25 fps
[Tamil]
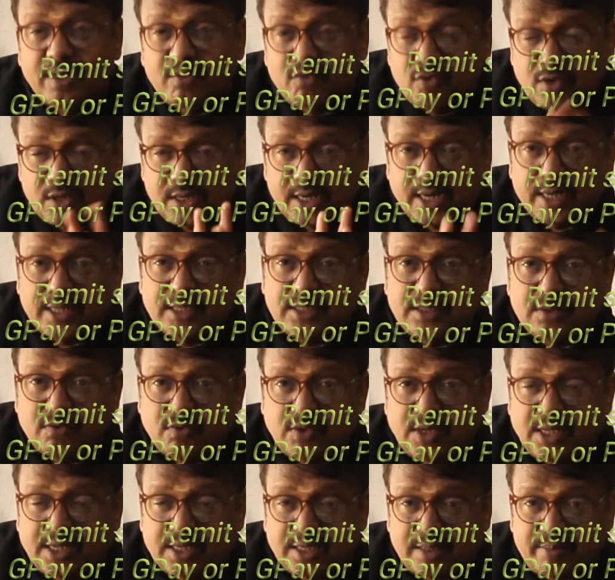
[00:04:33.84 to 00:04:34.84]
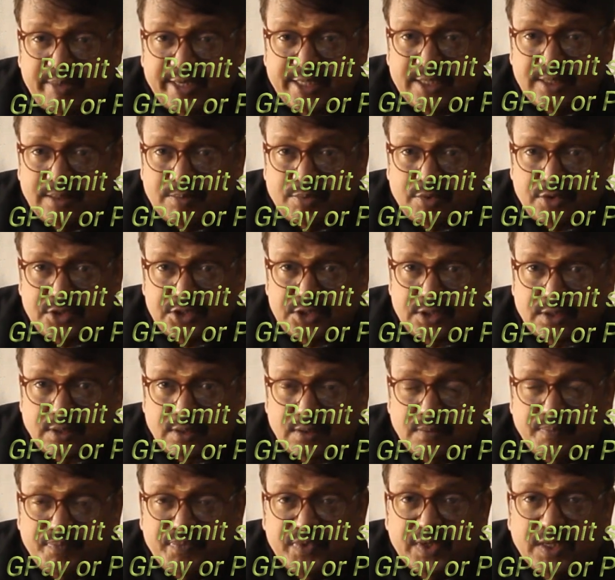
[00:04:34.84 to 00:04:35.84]
என்னவோ நடக்குது உள்ளார அப்படின்னு தான்
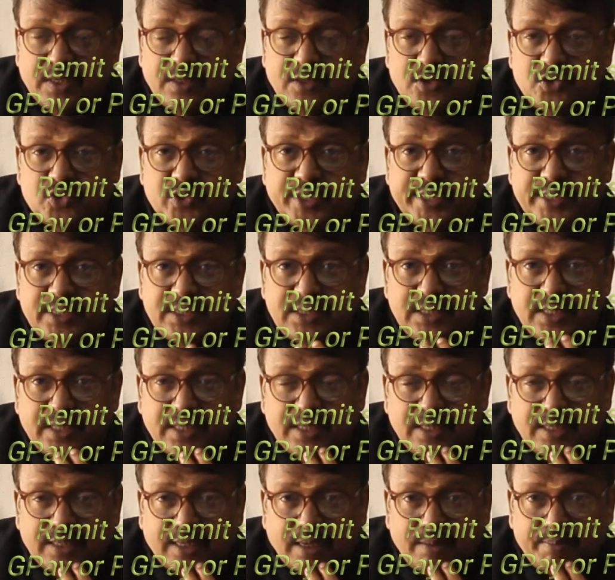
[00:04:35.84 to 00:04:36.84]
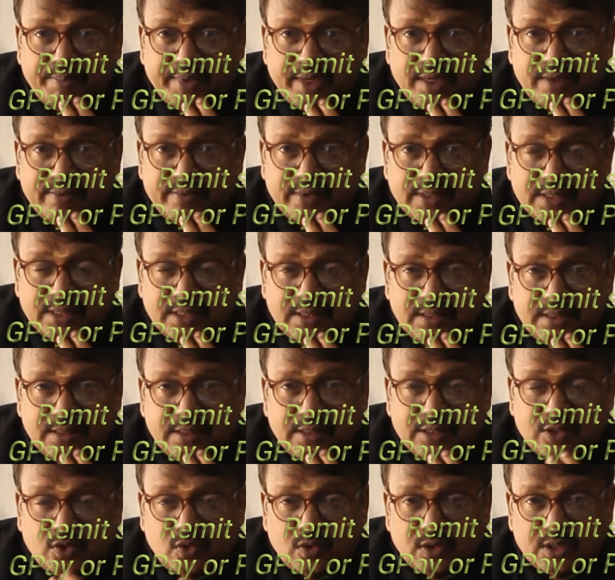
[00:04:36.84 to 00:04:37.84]
புரிஞ்சுக்கணும் ஸோ இந்த கம்பெனி வந்து
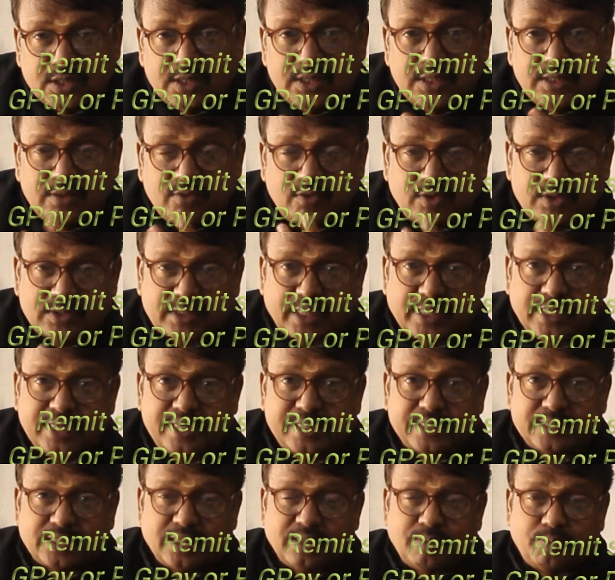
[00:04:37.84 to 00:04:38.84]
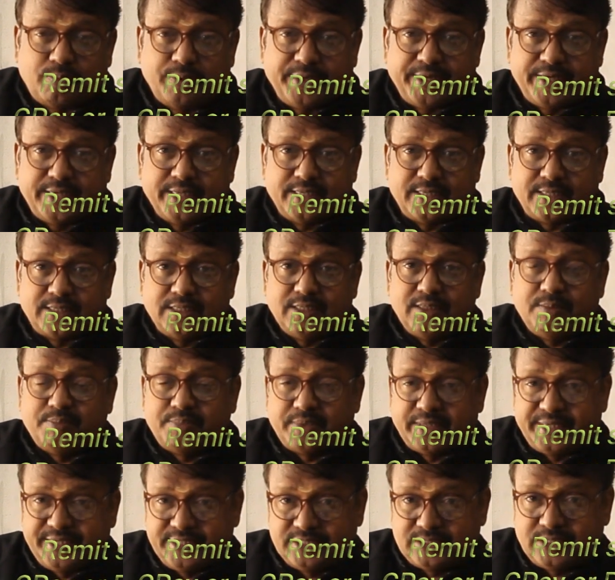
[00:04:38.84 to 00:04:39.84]
தொடர்ந்து ஒரு தள்ளாடத்தில் போயிட்டே இருக்குது
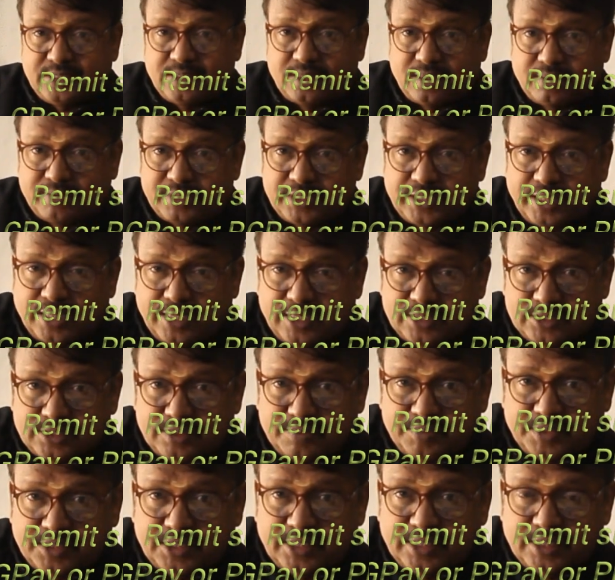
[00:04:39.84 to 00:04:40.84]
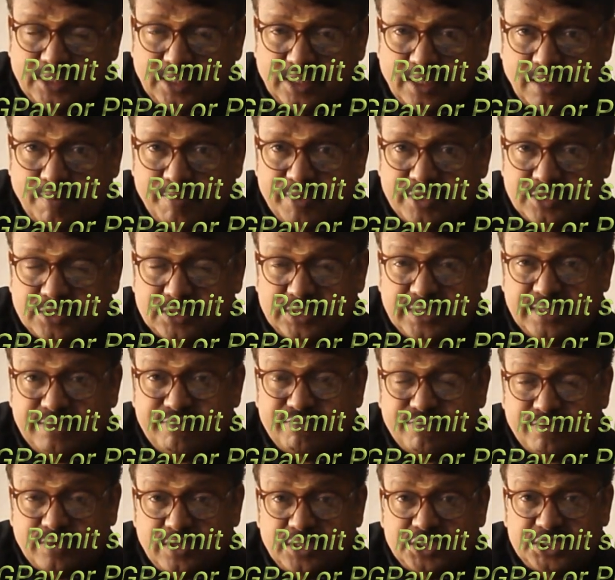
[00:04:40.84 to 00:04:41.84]
இப்போ ரீசெண்டாக வந்து என்ன ஆச்சுன்னு பார்த்தா இந்த கம்பெனி
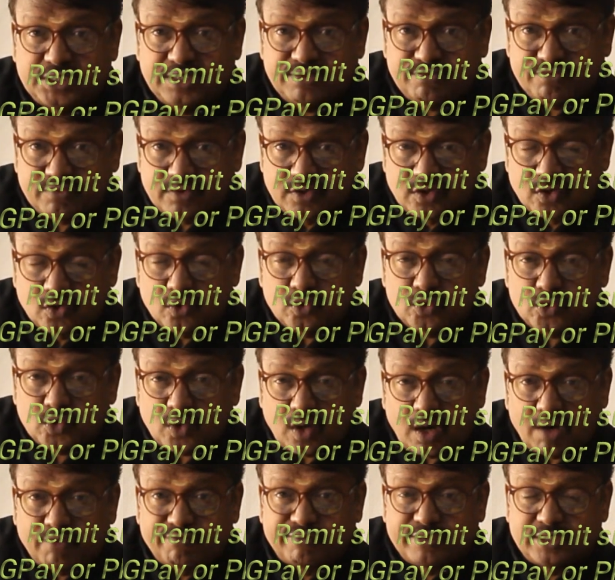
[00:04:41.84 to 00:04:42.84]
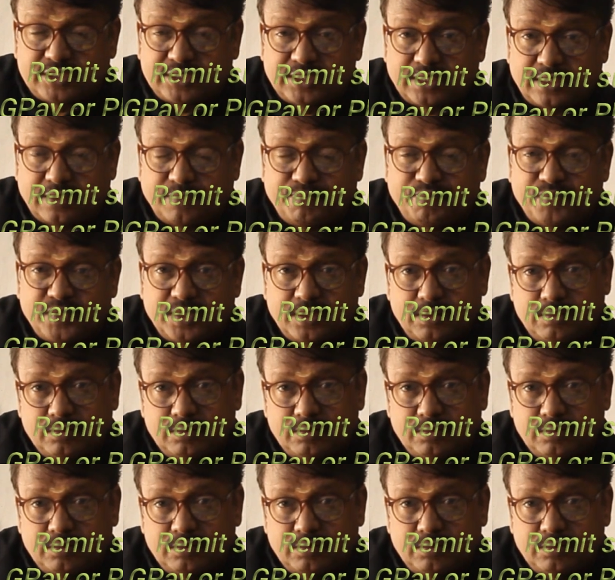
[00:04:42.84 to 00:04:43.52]
சீஃப் சீஃப் க்ரோத் ஆஃபீஸர்